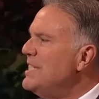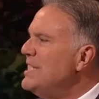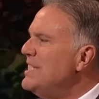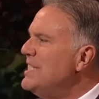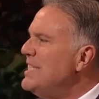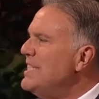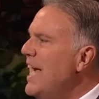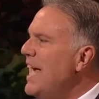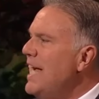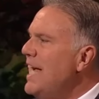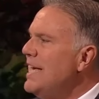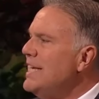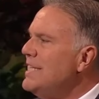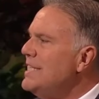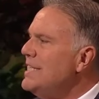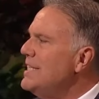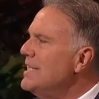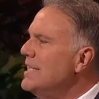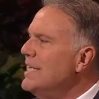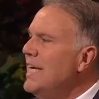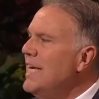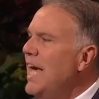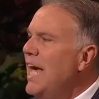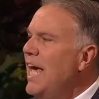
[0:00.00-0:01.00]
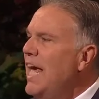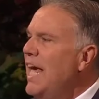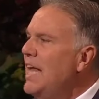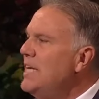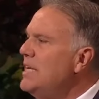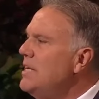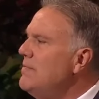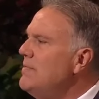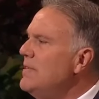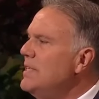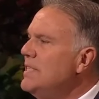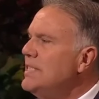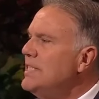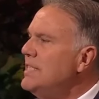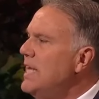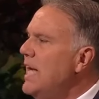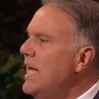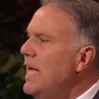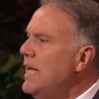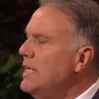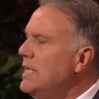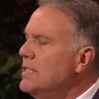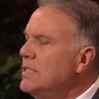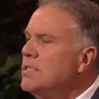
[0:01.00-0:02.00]
pero había de quedarse hasta el fin de
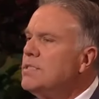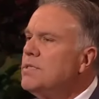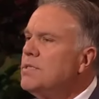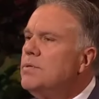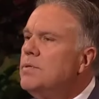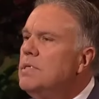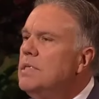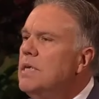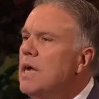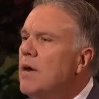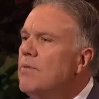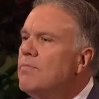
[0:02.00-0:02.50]
sus días